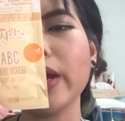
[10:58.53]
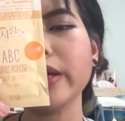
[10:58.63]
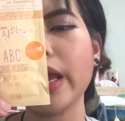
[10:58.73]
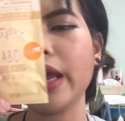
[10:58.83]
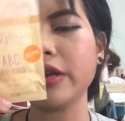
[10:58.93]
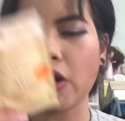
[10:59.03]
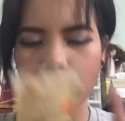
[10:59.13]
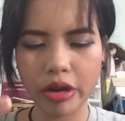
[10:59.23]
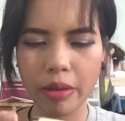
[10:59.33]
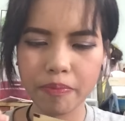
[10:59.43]
บนั่นเอง
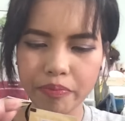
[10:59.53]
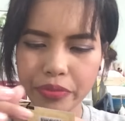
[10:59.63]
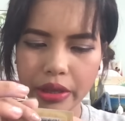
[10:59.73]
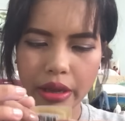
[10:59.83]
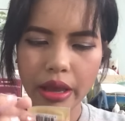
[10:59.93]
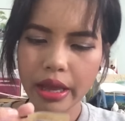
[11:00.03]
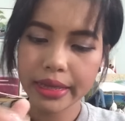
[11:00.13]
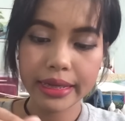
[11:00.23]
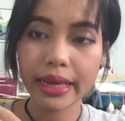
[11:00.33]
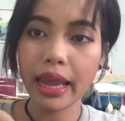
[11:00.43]
เนาะเดี๋ยว
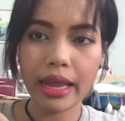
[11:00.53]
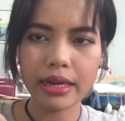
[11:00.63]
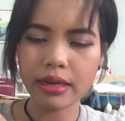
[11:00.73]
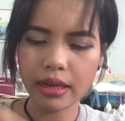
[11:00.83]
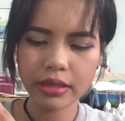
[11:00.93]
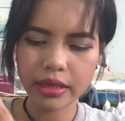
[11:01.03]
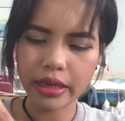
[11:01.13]
แกะเนื้อ